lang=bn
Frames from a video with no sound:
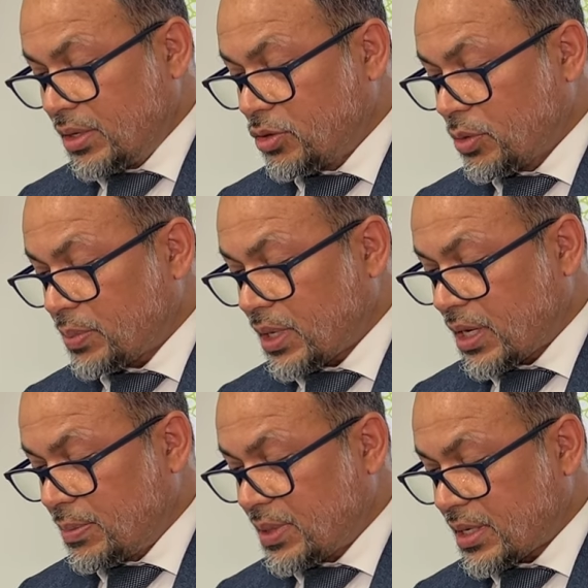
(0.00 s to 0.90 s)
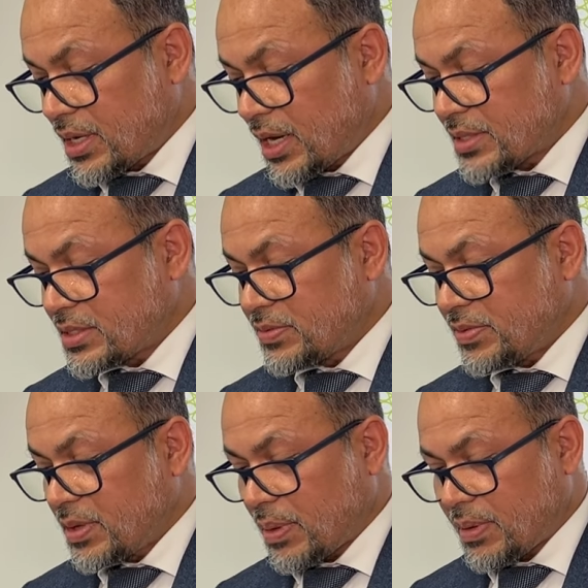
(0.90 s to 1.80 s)
নিহোপ কেয়ার লিমিটেডের লাইসেন্স
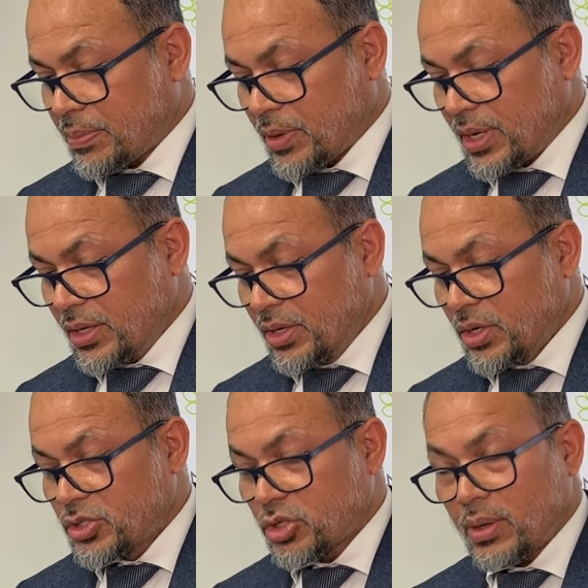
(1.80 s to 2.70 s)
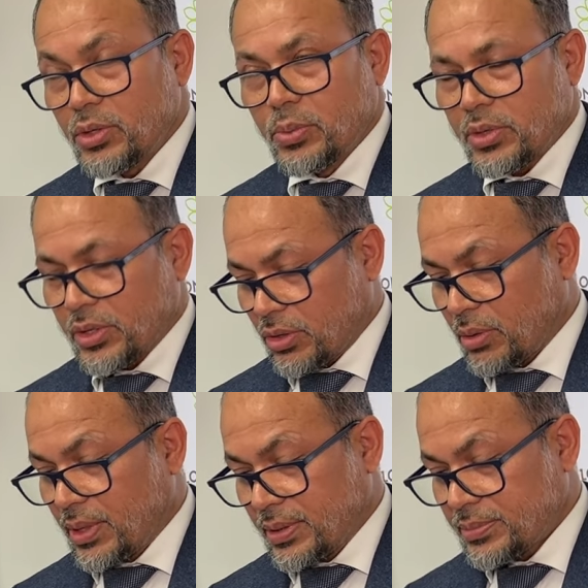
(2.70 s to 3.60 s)
ফিরে পাওয়ার ফলে সবাই উপকৃত হবে